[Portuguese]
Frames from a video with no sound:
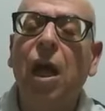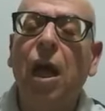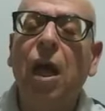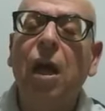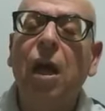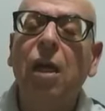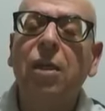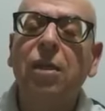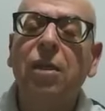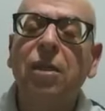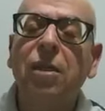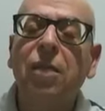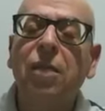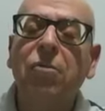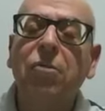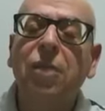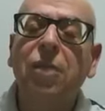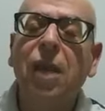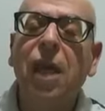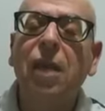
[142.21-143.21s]
à
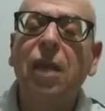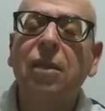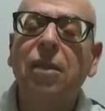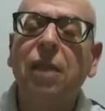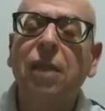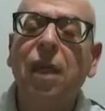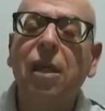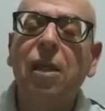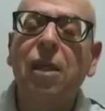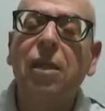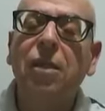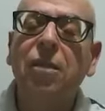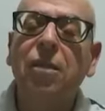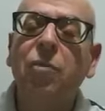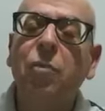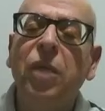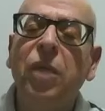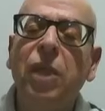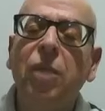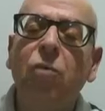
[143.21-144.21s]
ação desta
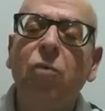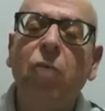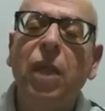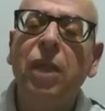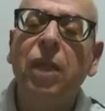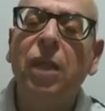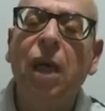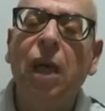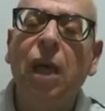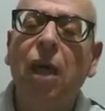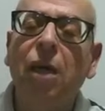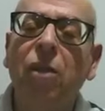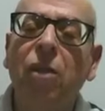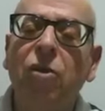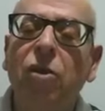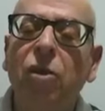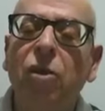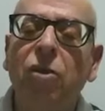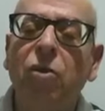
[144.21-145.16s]
espiritualidade